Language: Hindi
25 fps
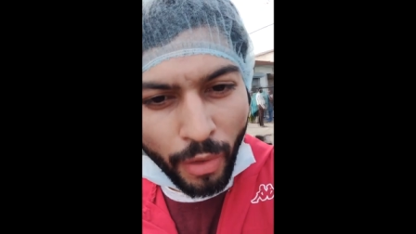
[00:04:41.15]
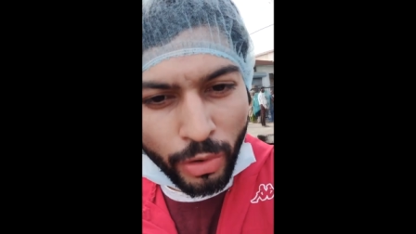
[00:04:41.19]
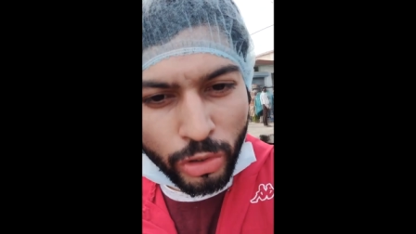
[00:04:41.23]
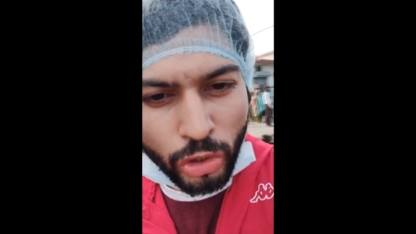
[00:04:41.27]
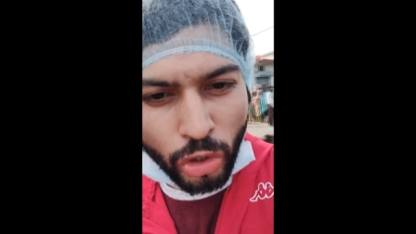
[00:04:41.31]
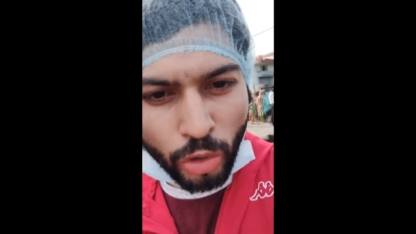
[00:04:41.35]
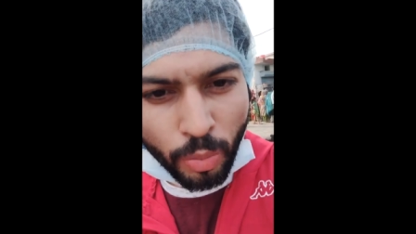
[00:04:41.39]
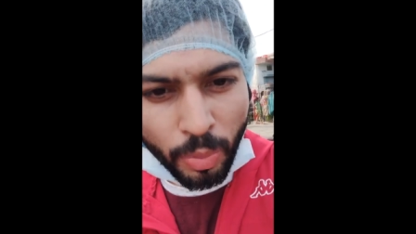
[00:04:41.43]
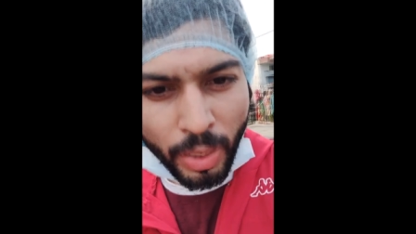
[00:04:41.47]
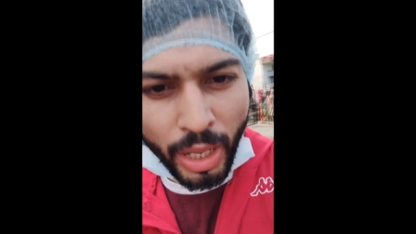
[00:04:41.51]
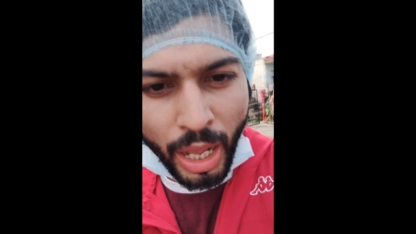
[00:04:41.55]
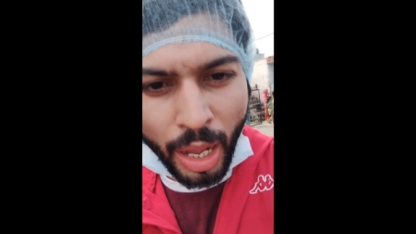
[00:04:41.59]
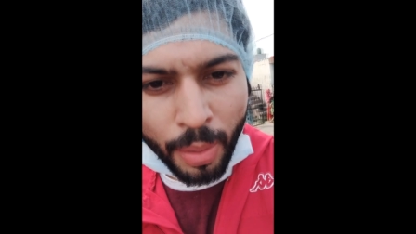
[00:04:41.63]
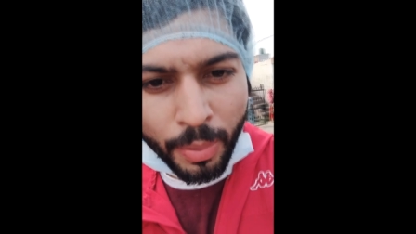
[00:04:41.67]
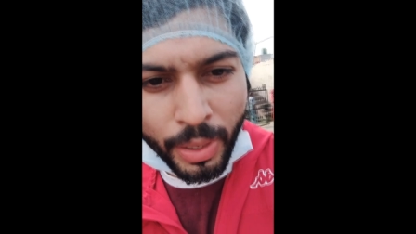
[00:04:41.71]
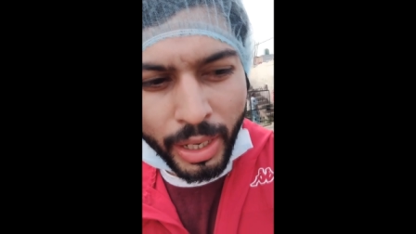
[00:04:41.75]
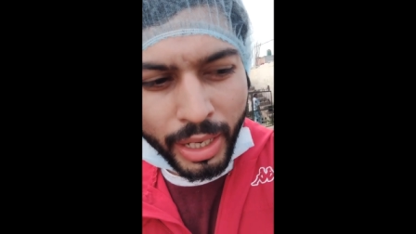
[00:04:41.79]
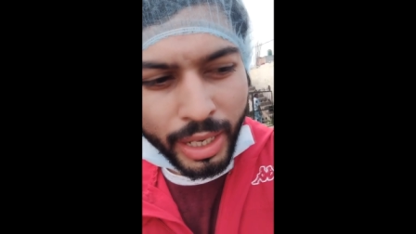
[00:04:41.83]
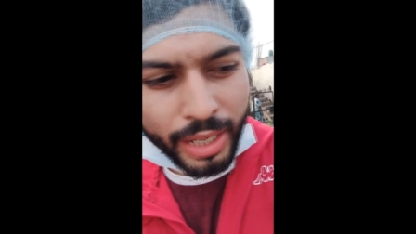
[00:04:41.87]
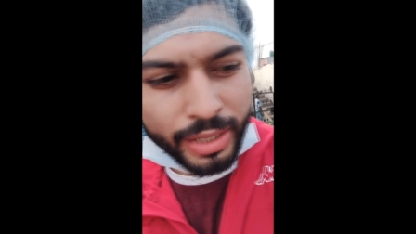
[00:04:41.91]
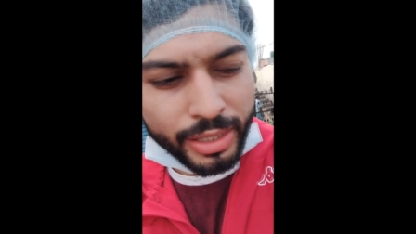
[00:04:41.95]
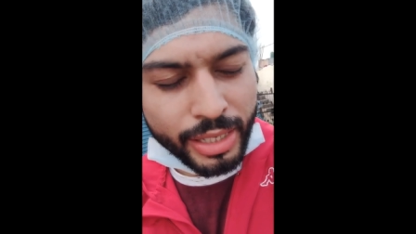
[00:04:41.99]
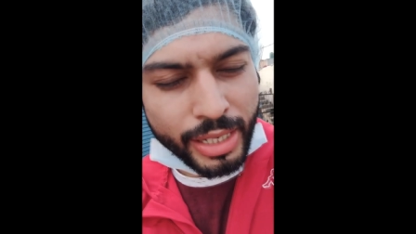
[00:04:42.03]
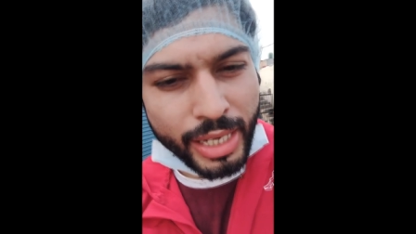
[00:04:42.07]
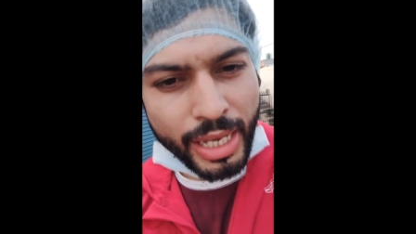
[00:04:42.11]
बावजूद भी आप
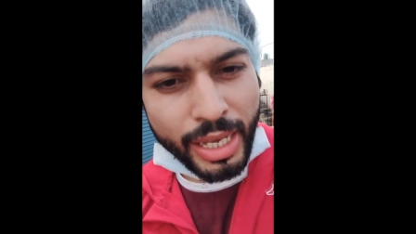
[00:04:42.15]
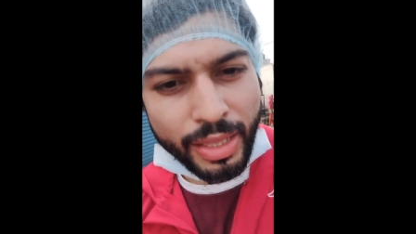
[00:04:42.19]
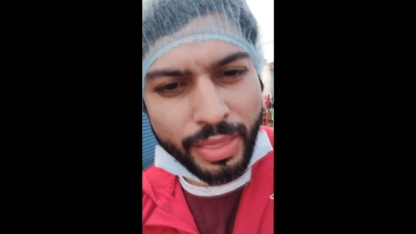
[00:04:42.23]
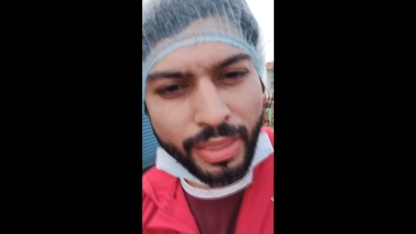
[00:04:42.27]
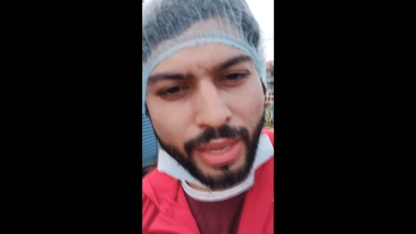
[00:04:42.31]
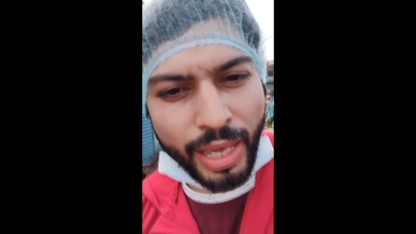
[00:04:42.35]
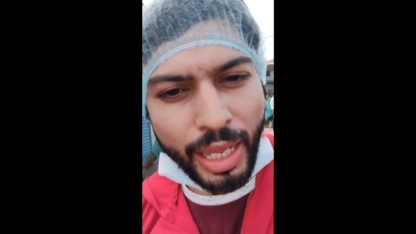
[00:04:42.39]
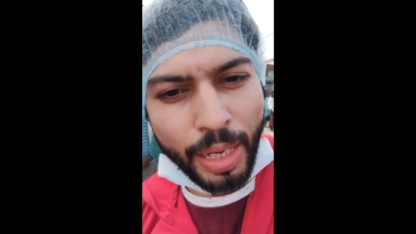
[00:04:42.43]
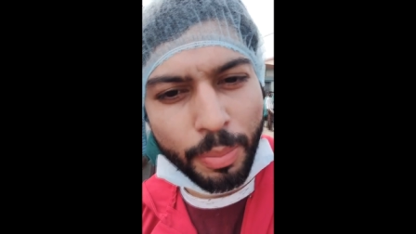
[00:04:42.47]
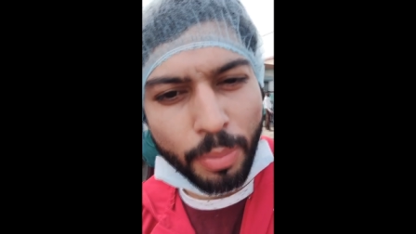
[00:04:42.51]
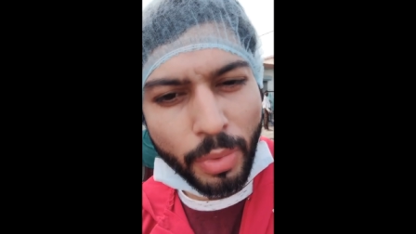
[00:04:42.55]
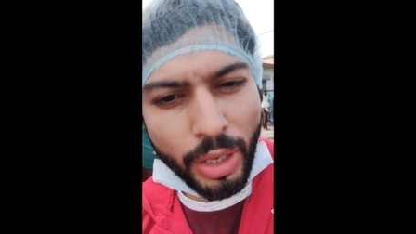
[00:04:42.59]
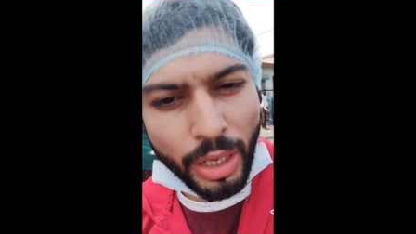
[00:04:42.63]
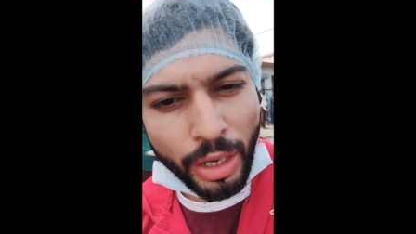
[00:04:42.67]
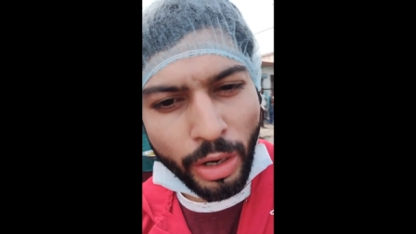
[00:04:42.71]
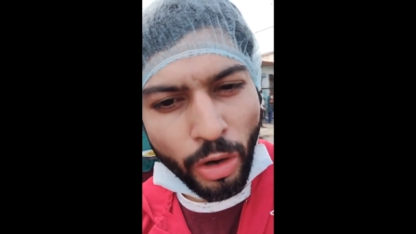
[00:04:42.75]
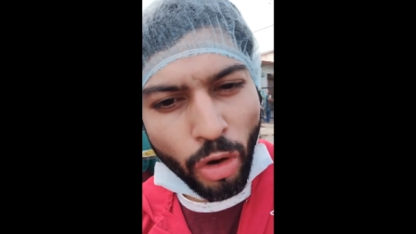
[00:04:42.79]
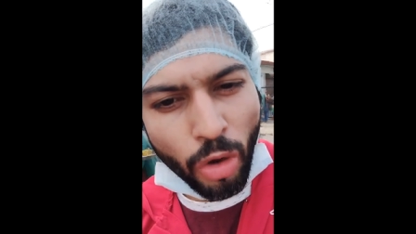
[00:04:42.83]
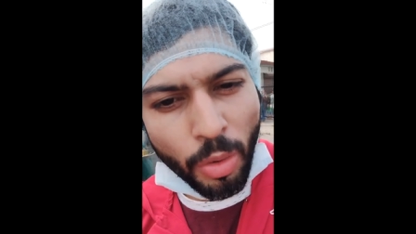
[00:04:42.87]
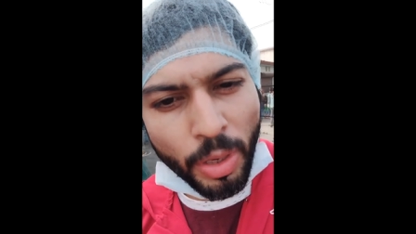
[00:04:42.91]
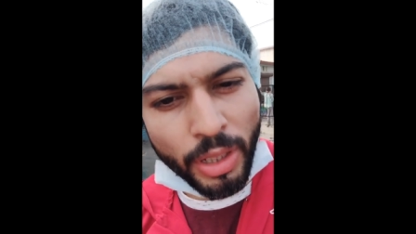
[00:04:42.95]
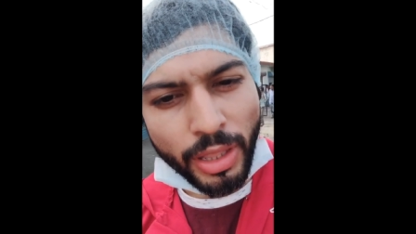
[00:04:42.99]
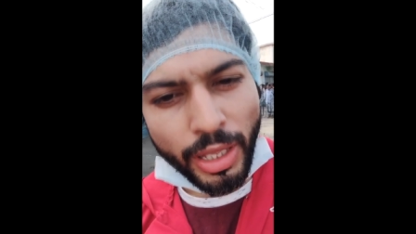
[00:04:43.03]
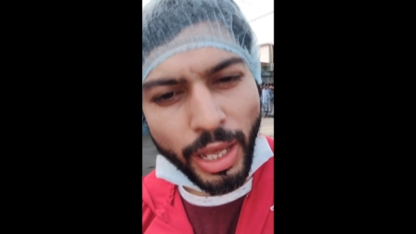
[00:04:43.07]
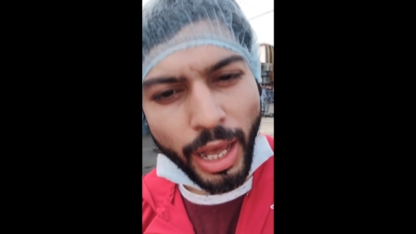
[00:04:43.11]
यार किसी की इतनी हेल्प
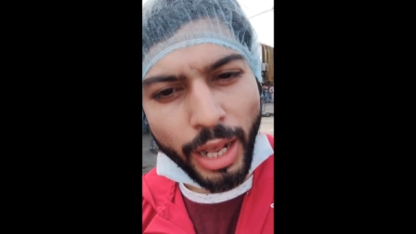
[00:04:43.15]
करने को भी